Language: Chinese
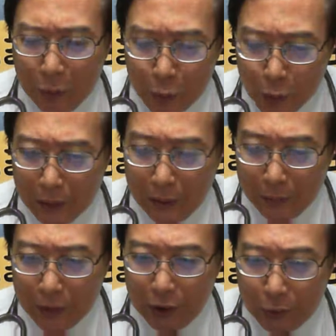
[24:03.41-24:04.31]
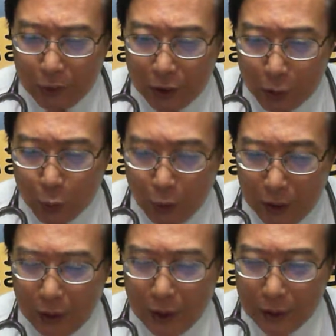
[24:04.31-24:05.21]
无专业的救生
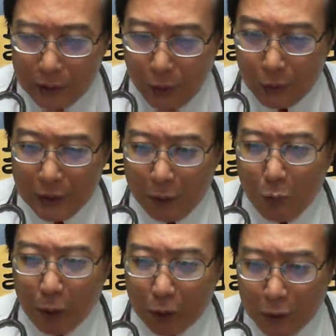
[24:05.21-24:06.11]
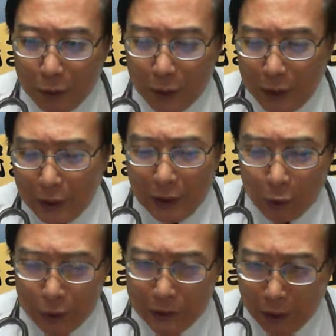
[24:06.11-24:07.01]
队，消防车无拄入去，你来
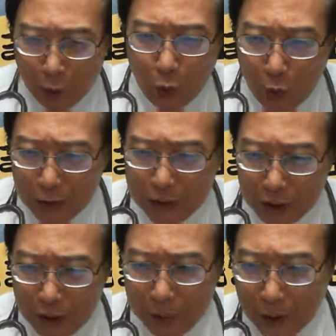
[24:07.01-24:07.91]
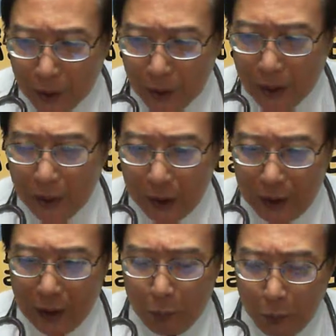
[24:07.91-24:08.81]
开一条路伊先入去。
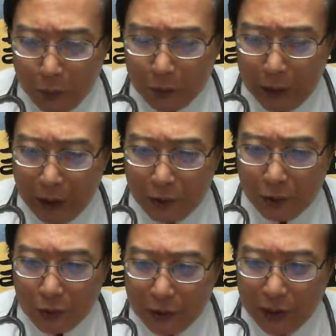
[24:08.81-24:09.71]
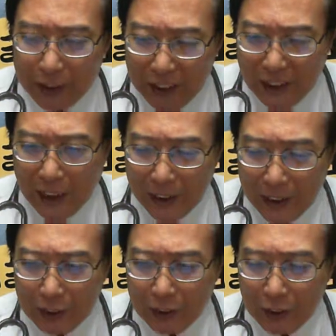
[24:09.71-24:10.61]
伊若无度伫遐用伊的机
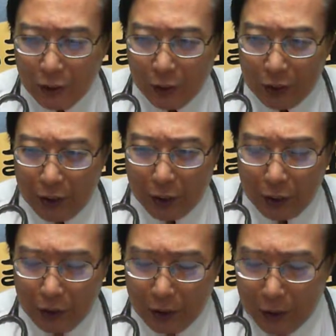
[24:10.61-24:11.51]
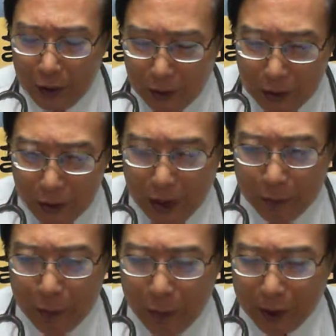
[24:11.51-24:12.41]
械，用伊的高压
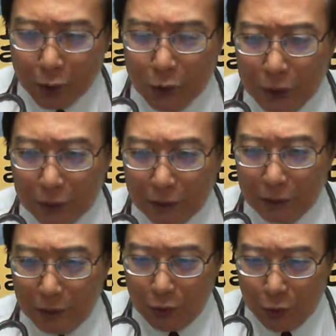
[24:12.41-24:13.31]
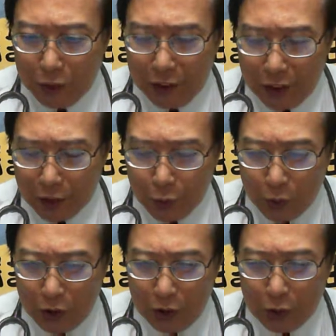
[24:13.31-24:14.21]
的拍水，水枪、
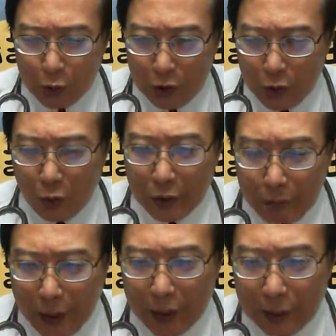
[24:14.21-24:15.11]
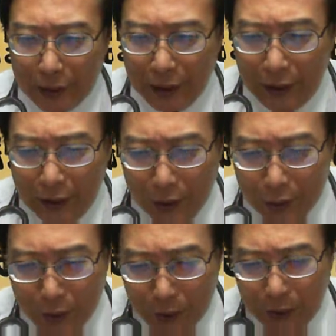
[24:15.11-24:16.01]
水水管咧拍，你若有
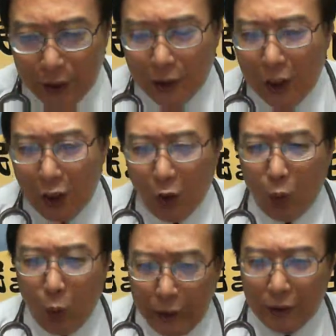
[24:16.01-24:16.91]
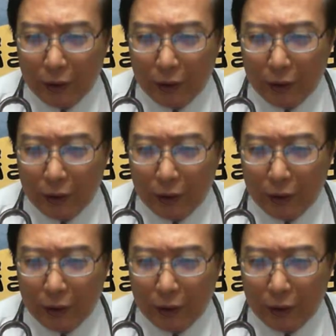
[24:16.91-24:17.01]
可能互火？